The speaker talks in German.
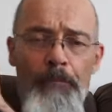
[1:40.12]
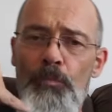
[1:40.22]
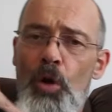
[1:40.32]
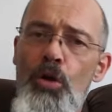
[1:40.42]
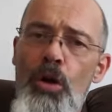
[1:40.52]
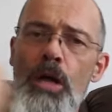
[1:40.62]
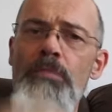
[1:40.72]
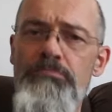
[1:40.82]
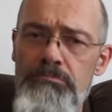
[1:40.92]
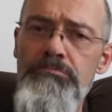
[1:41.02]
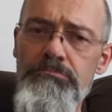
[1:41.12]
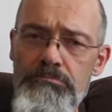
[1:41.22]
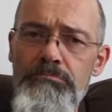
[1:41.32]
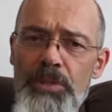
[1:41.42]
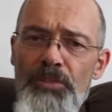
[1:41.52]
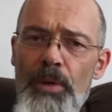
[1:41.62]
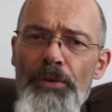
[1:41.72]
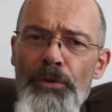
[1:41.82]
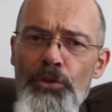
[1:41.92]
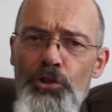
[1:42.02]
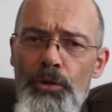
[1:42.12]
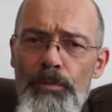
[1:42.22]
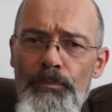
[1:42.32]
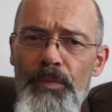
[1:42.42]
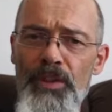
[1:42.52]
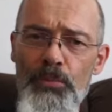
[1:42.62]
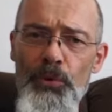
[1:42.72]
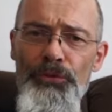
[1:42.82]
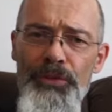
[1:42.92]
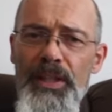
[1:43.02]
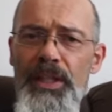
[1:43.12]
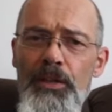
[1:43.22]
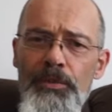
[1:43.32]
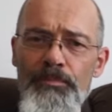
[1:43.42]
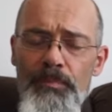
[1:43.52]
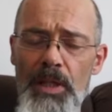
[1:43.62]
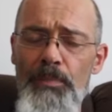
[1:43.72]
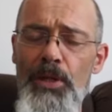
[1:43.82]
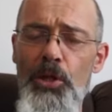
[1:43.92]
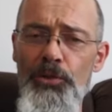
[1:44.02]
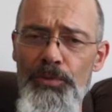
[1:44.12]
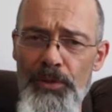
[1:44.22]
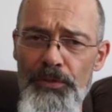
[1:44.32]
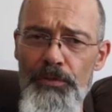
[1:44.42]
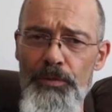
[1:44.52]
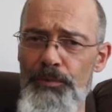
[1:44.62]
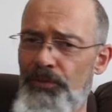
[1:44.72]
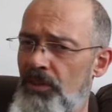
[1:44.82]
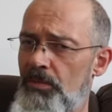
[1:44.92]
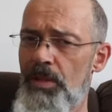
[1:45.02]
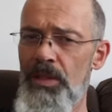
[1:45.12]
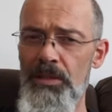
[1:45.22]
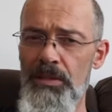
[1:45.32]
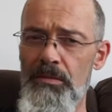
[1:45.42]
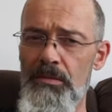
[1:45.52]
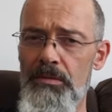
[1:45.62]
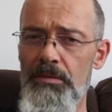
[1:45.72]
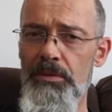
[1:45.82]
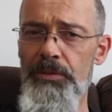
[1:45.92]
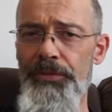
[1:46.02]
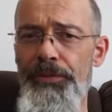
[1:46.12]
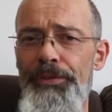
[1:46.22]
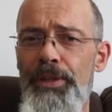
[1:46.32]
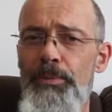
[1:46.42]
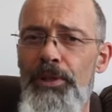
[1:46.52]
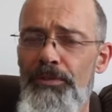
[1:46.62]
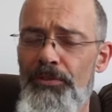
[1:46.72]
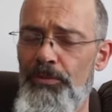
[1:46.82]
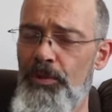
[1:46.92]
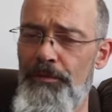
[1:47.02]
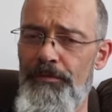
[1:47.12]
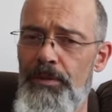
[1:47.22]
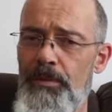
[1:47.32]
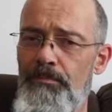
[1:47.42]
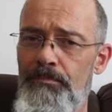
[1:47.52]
Naja, das war's auch schon. Ich wusste genau, der braucht was für 50 Mark und er möchte was zum Kiffen haben.